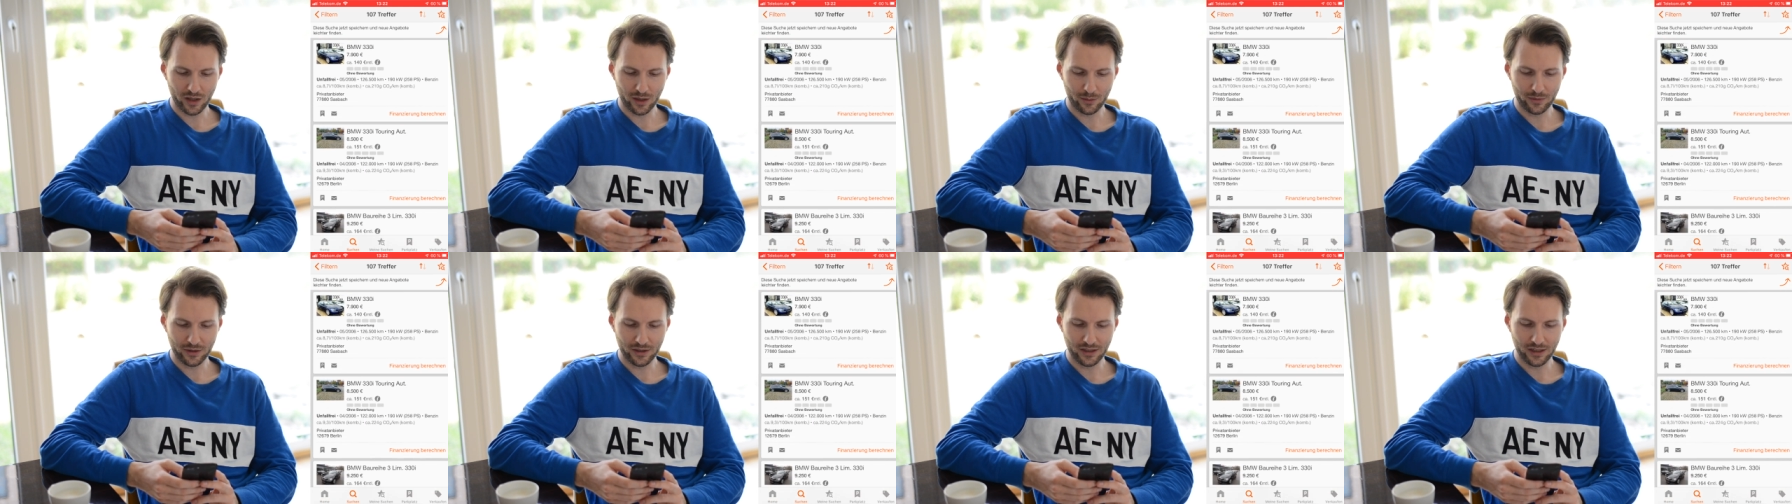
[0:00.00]

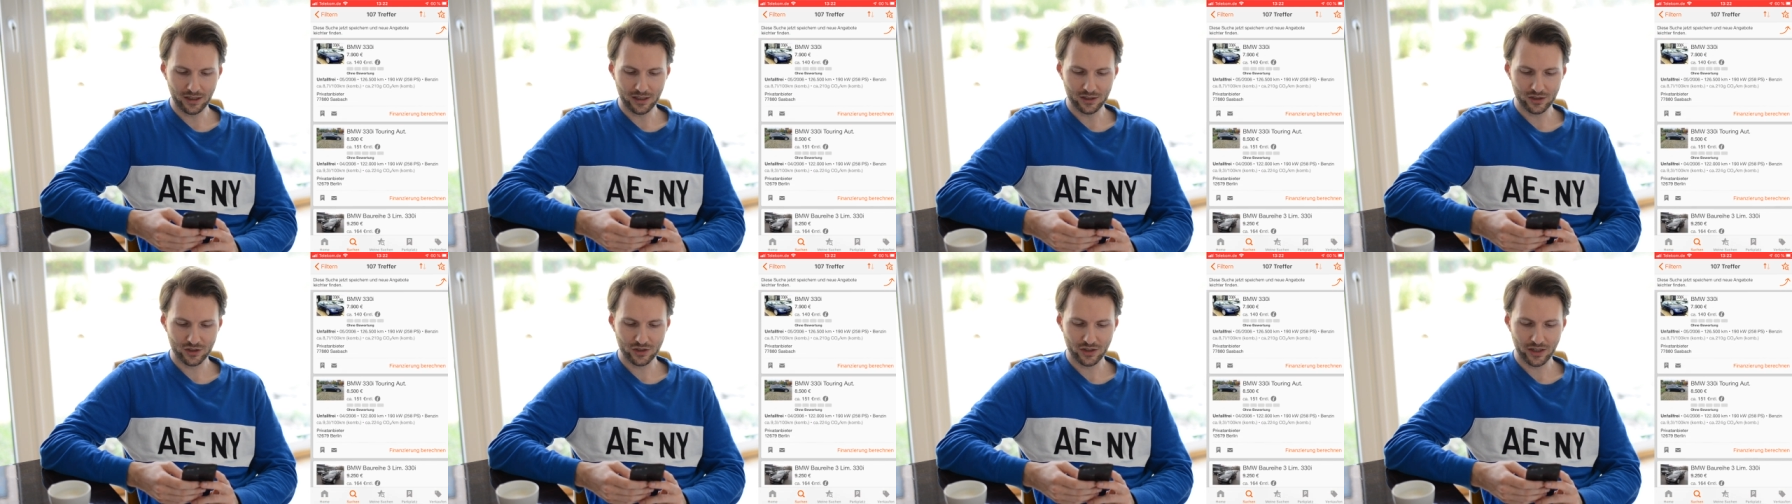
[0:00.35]
aber
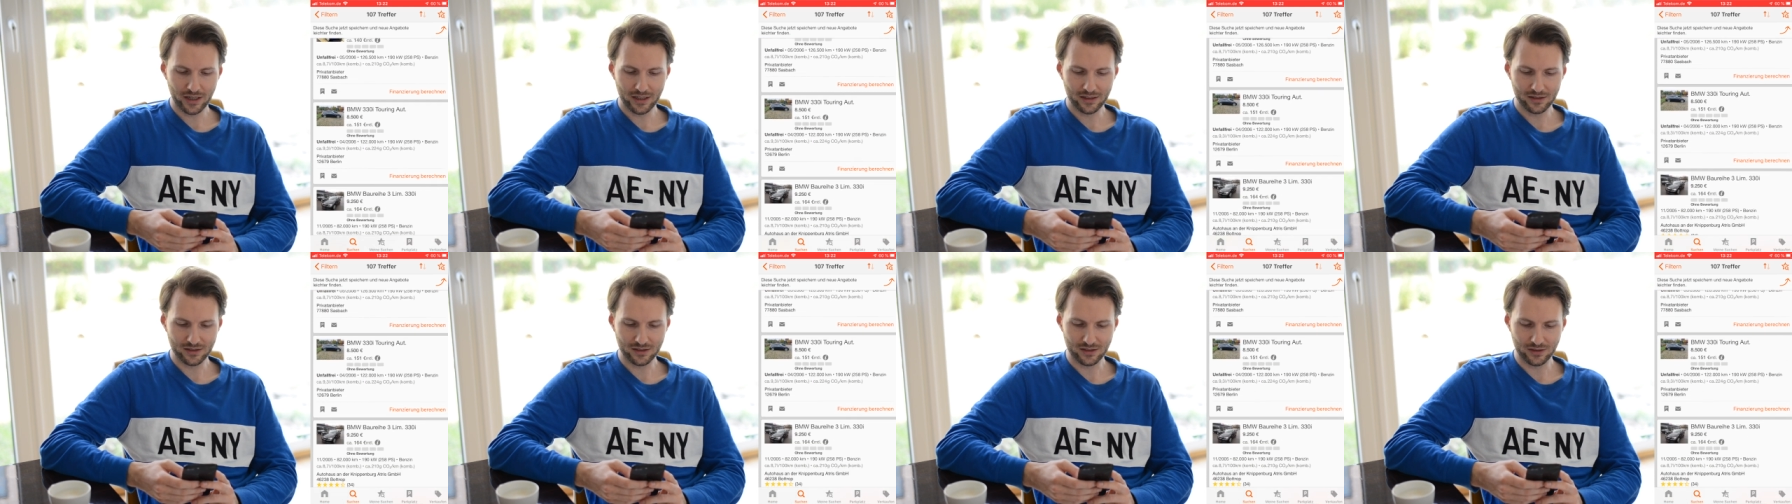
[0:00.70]
der
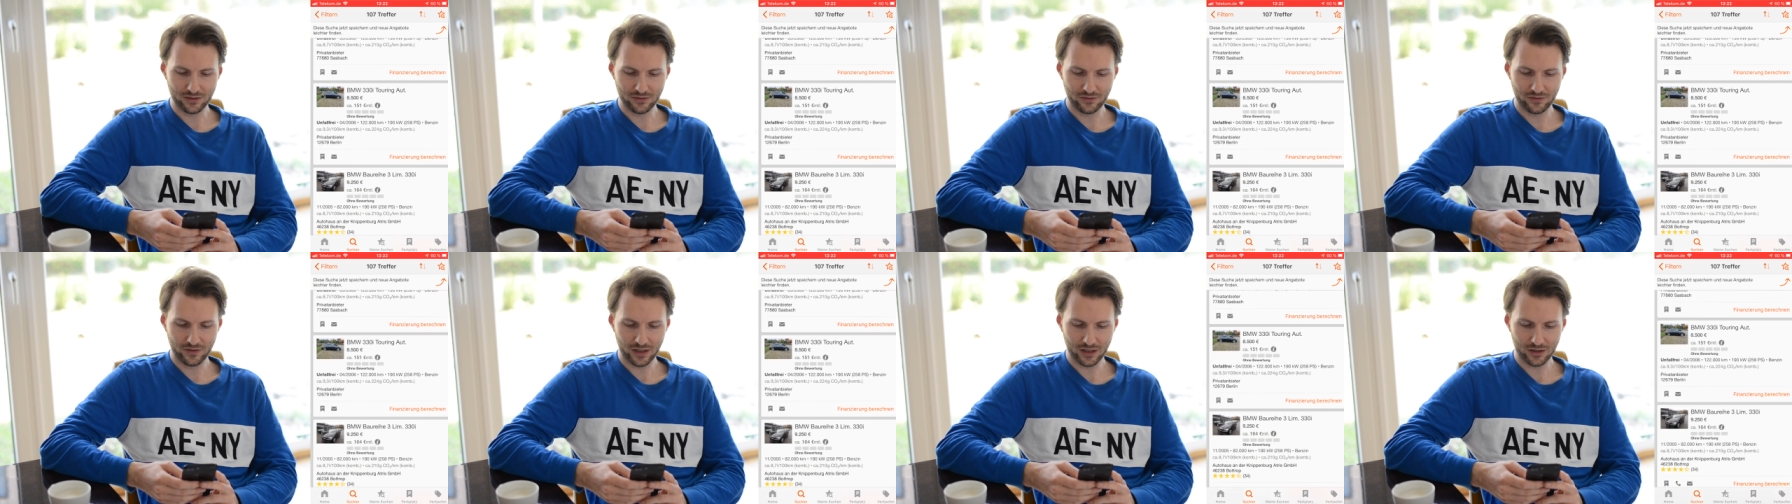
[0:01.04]

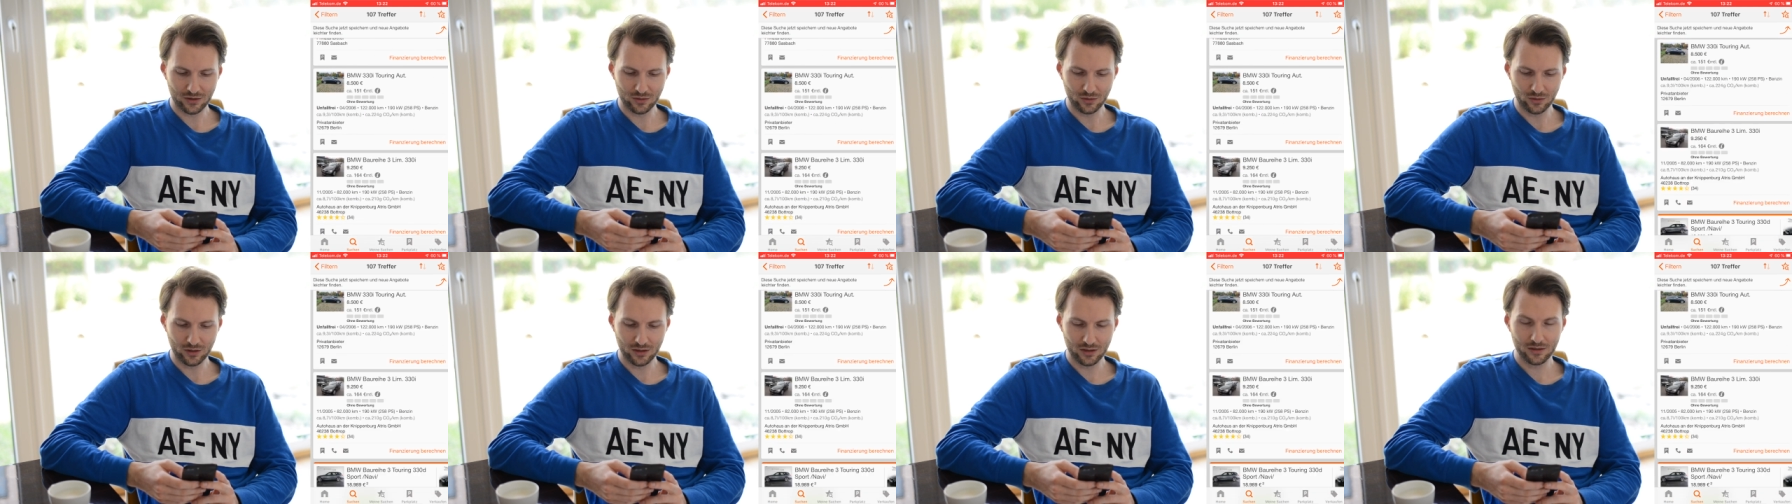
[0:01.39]
entscheidendste
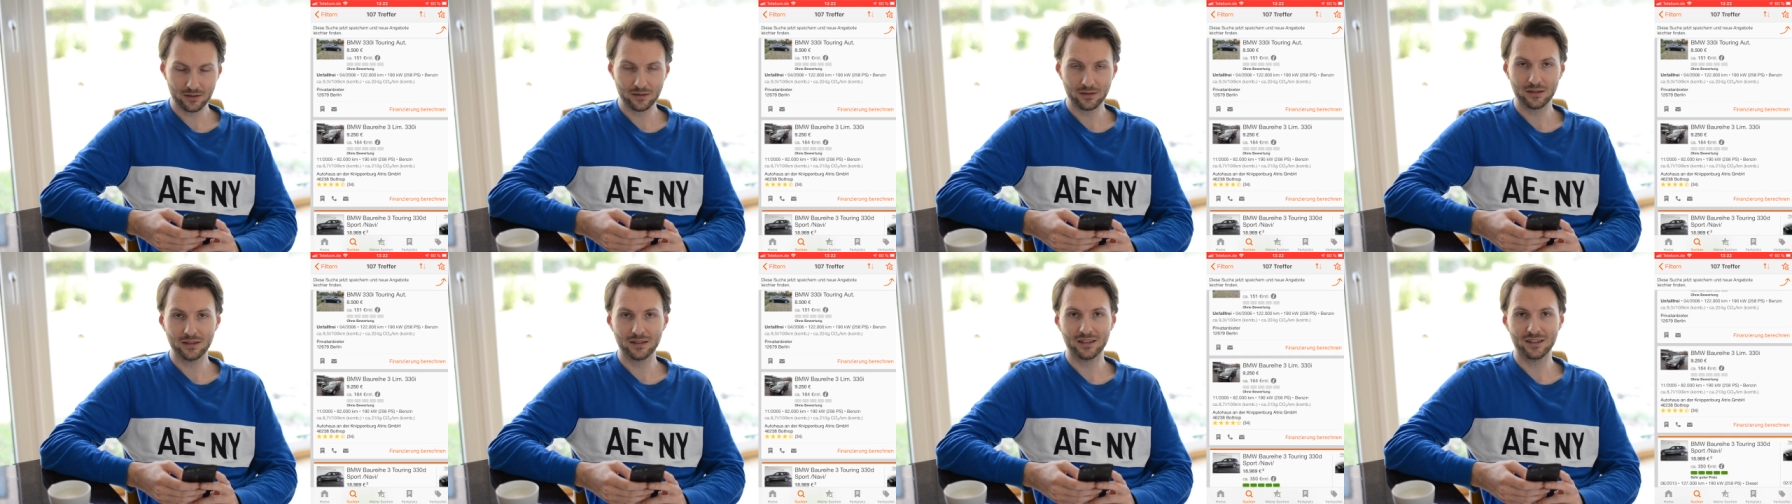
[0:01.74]

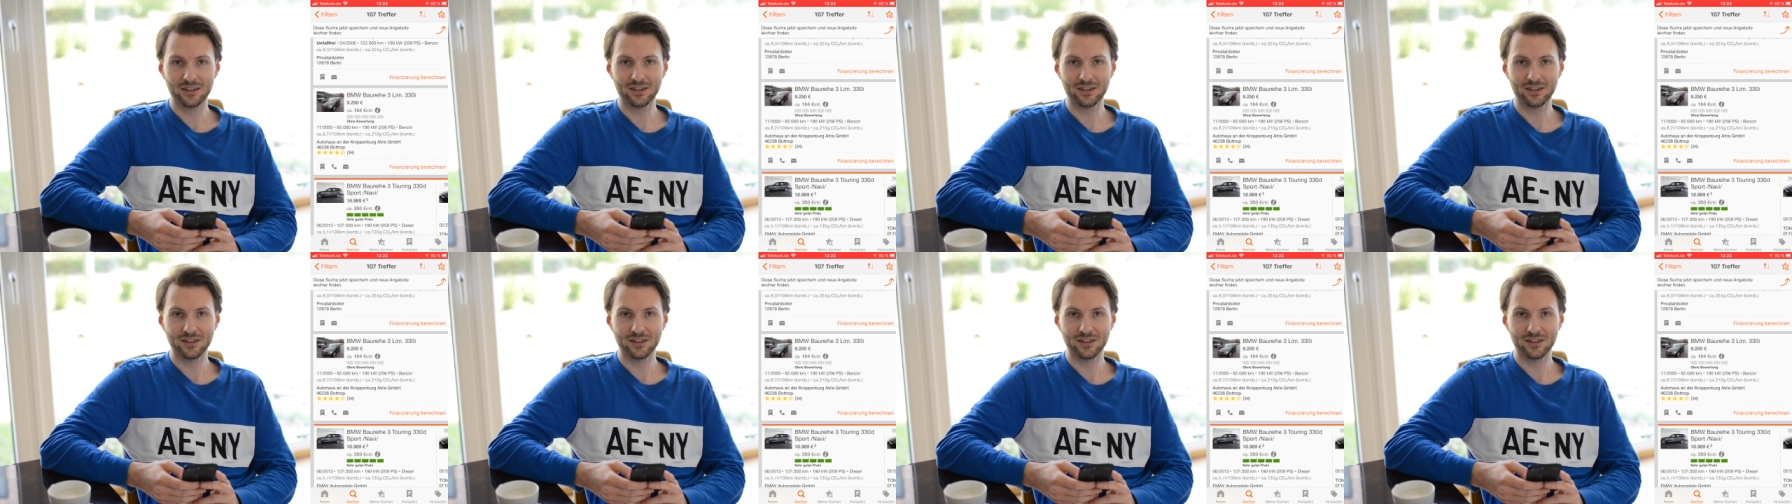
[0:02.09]
Faktor.